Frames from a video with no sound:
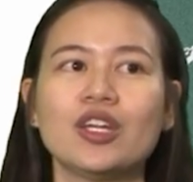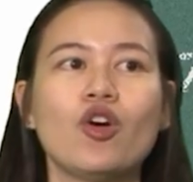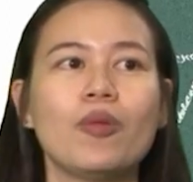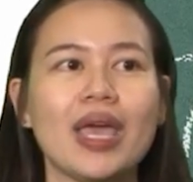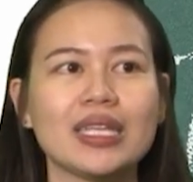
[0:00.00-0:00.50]

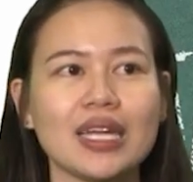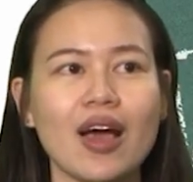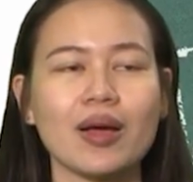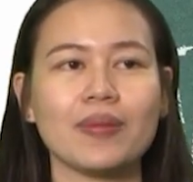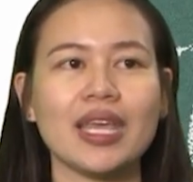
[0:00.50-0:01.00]
โดเมนจะ
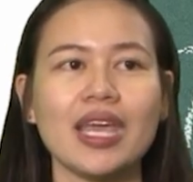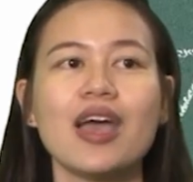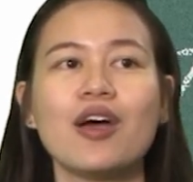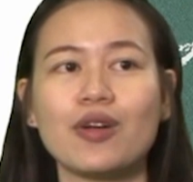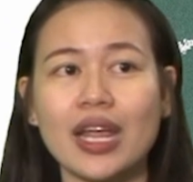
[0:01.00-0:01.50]
เท่ากับนี้
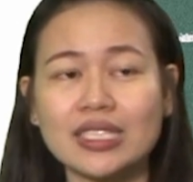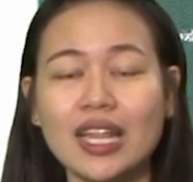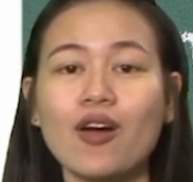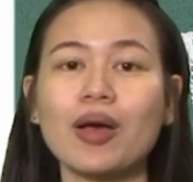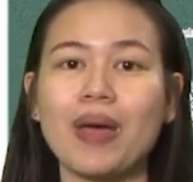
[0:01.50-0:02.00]
เรนจ์
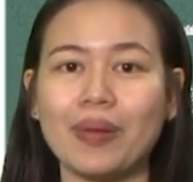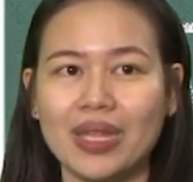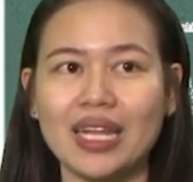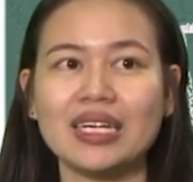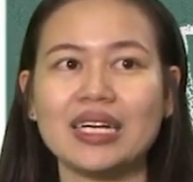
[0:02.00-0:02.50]
จะเท่ากับแบบ
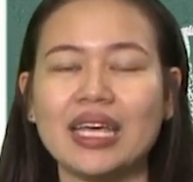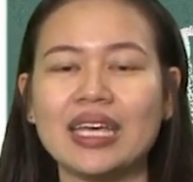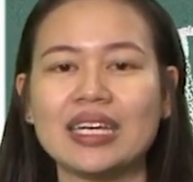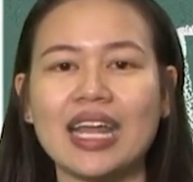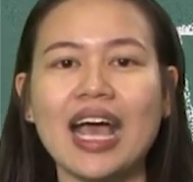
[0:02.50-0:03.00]
นี้เลย
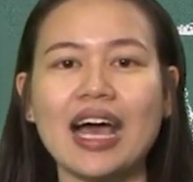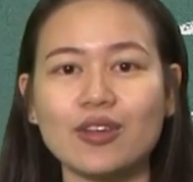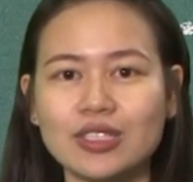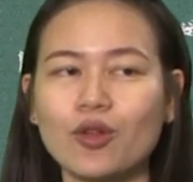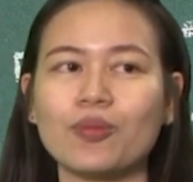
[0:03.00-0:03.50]
นะคะ
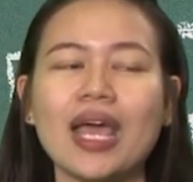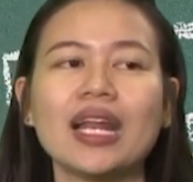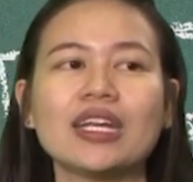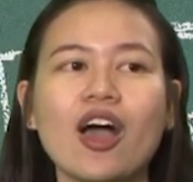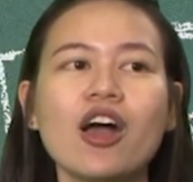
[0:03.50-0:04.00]
เราสรุปได้
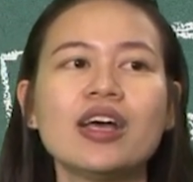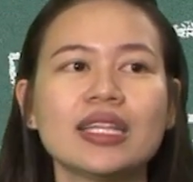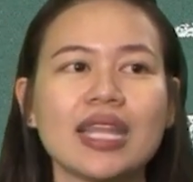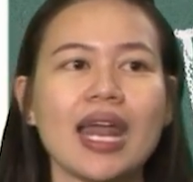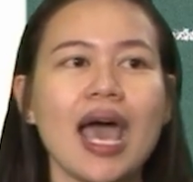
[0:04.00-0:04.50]
เลยเนาะ
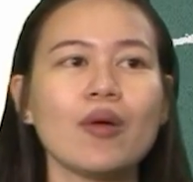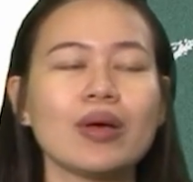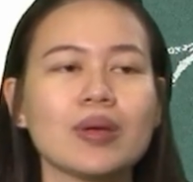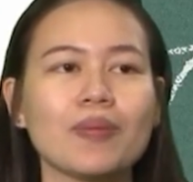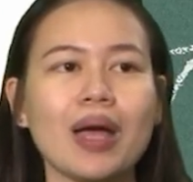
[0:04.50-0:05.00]
แต่ถ้าค
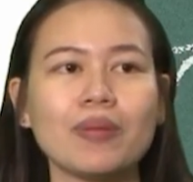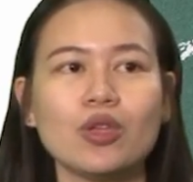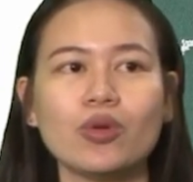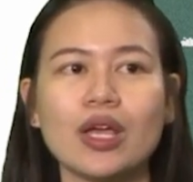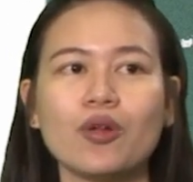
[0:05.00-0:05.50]
วามสัมพันธ์มั
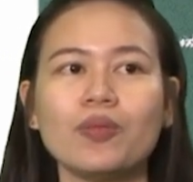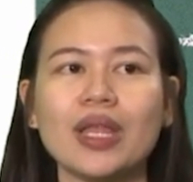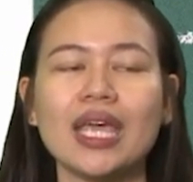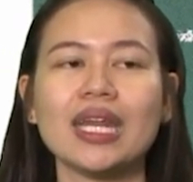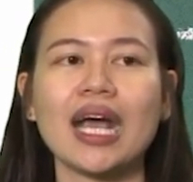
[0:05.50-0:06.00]
นอยู่ในรูป
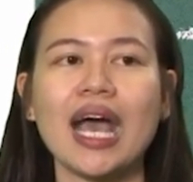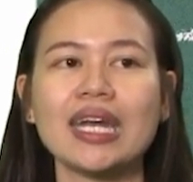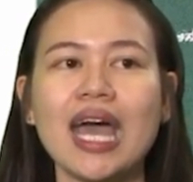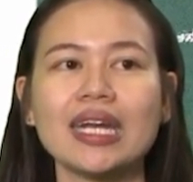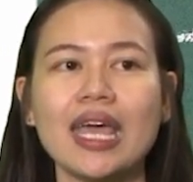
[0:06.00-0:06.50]
นี้นะคะ
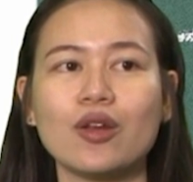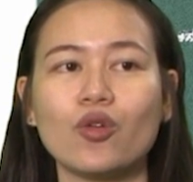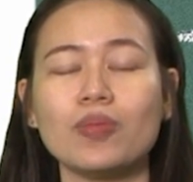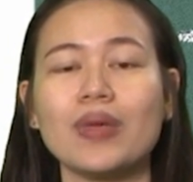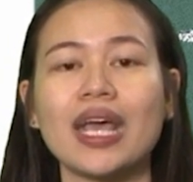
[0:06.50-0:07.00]
ด้านใน
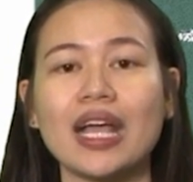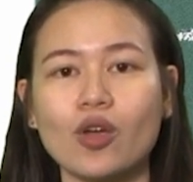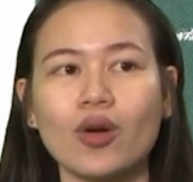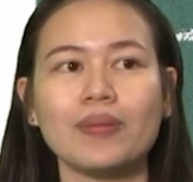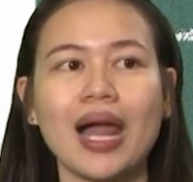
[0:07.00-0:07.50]
รูทมีการ
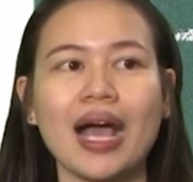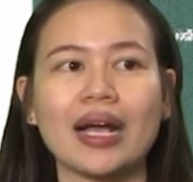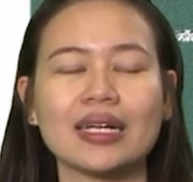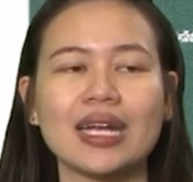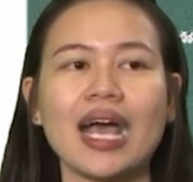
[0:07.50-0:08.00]
ยกกำลัง
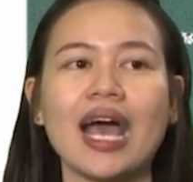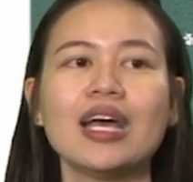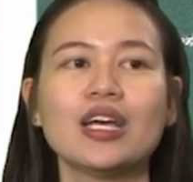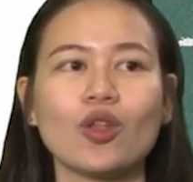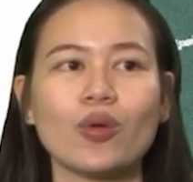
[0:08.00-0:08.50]
นะคะ
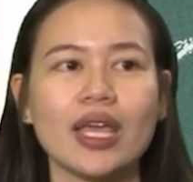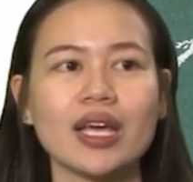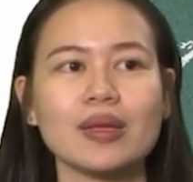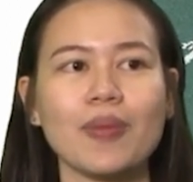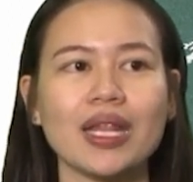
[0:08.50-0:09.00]
ตรงนี้
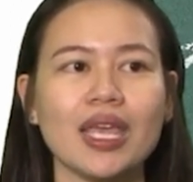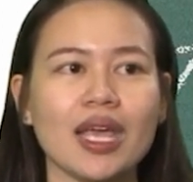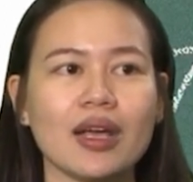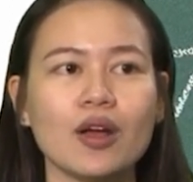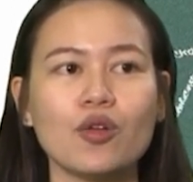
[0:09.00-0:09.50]
ก็จะเป็น
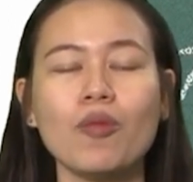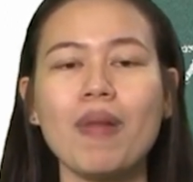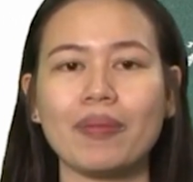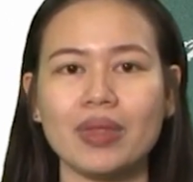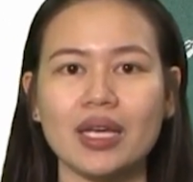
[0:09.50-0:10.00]
อีกรูป
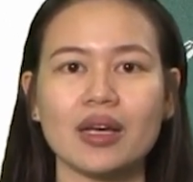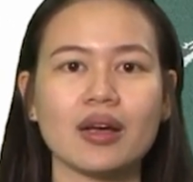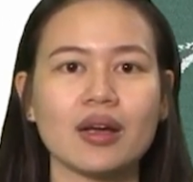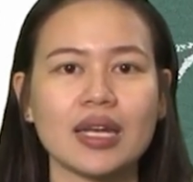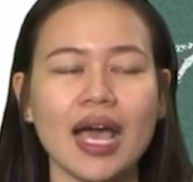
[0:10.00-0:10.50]
แบบหนึ่ง
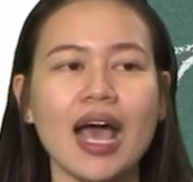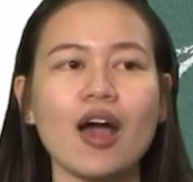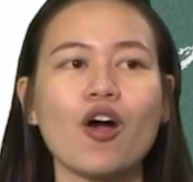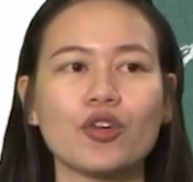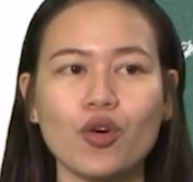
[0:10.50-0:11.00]
นะคะ
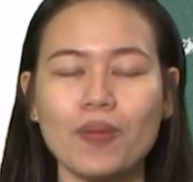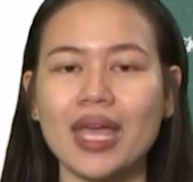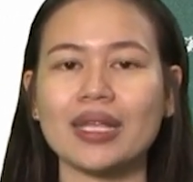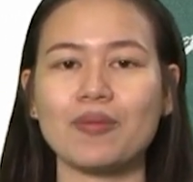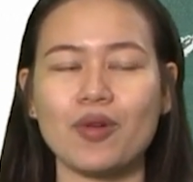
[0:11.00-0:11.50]
ของโดเม
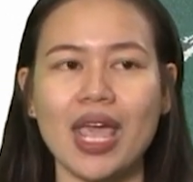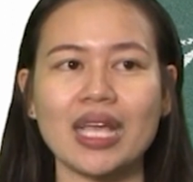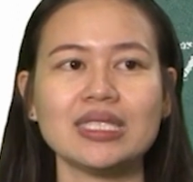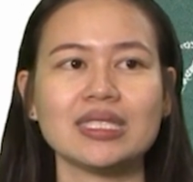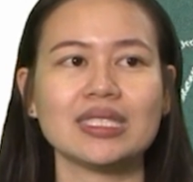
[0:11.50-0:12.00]
นกับเร
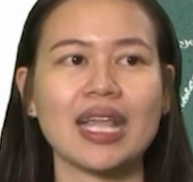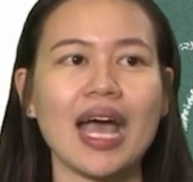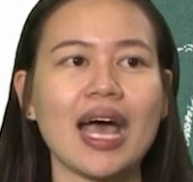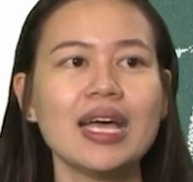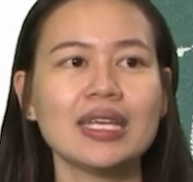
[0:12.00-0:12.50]
นจ์
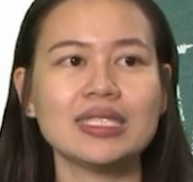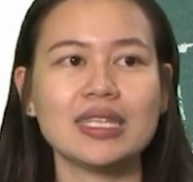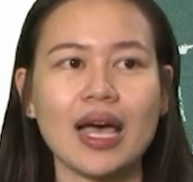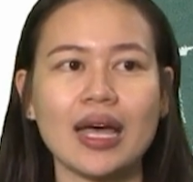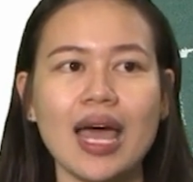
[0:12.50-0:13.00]
นะคะ
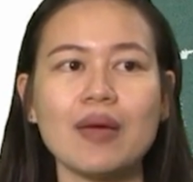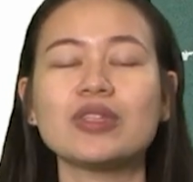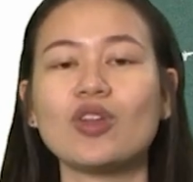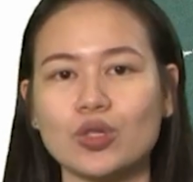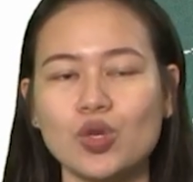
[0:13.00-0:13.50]
จะได้
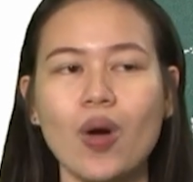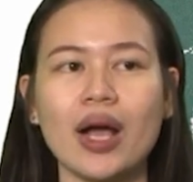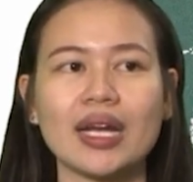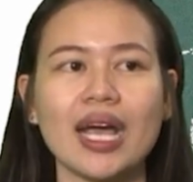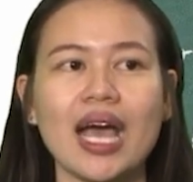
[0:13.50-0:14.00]
เป็น 2 ช่ว
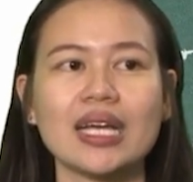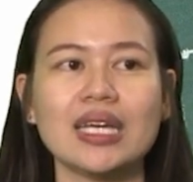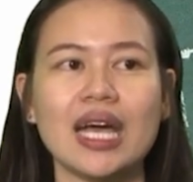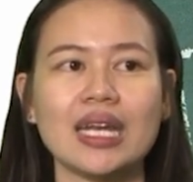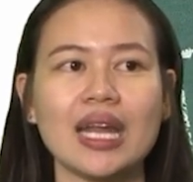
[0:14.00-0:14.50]
งนะคะ
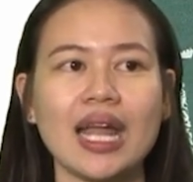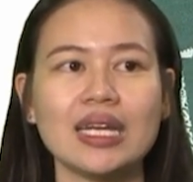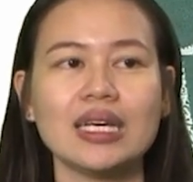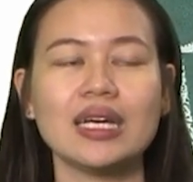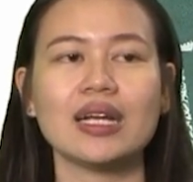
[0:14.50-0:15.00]
คืออันอั
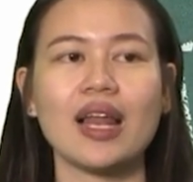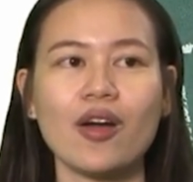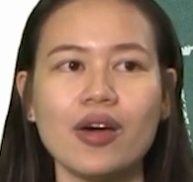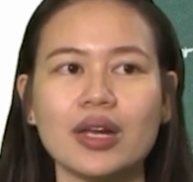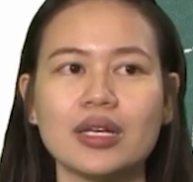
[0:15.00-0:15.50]
นนึงแล้
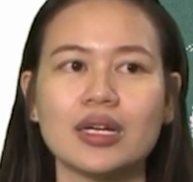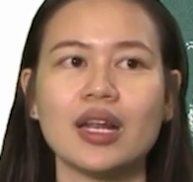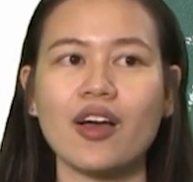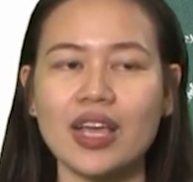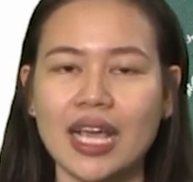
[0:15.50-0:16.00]
วก็หรือ
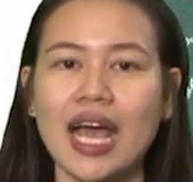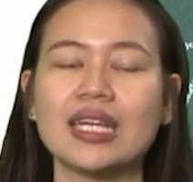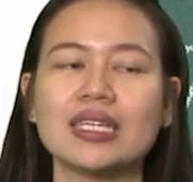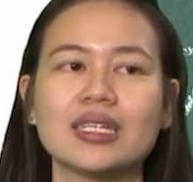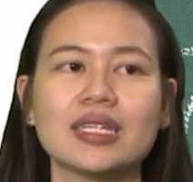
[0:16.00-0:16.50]
แล้วก็อีกอั
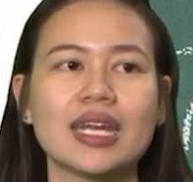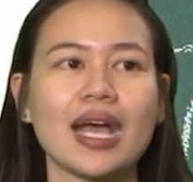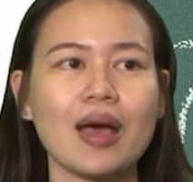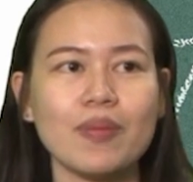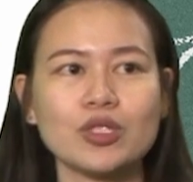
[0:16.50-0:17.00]
นนึง
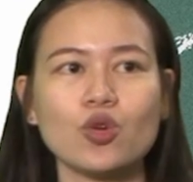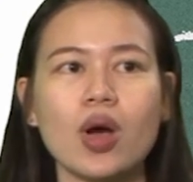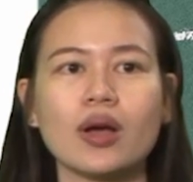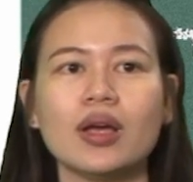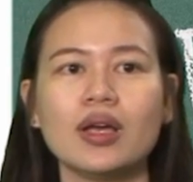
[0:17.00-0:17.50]
นะคะ เป็น
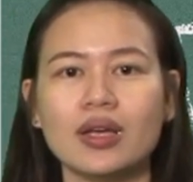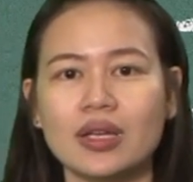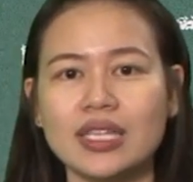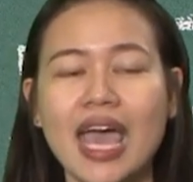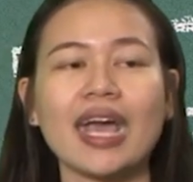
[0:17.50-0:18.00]
ช่วง
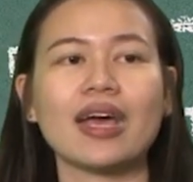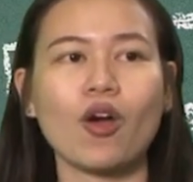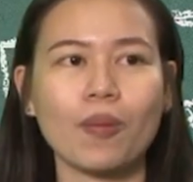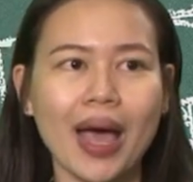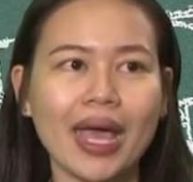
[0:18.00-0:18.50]
แยกกั
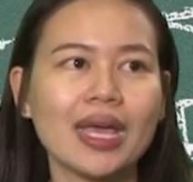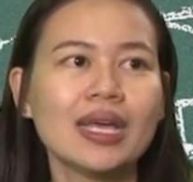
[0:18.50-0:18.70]
นออกไป